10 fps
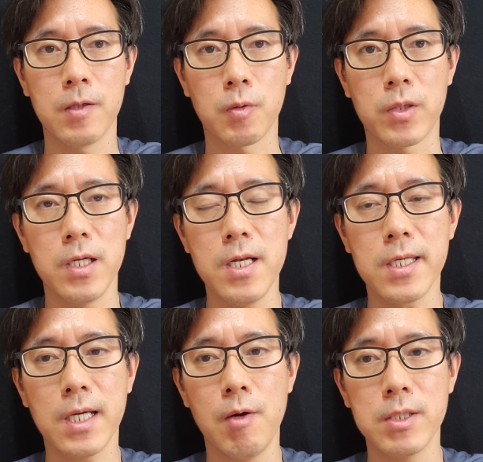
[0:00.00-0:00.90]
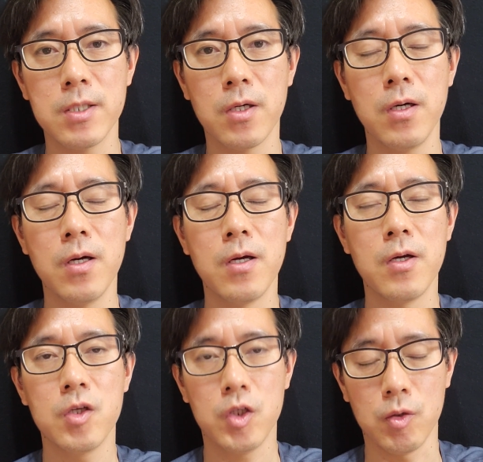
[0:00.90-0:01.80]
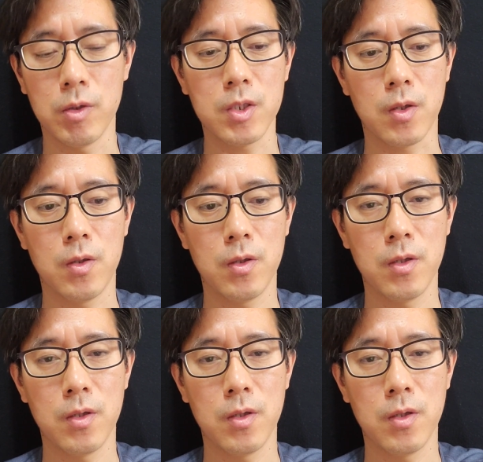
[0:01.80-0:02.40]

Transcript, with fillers: 돈을 잃기가 훨씬 더 쉬운 거죠.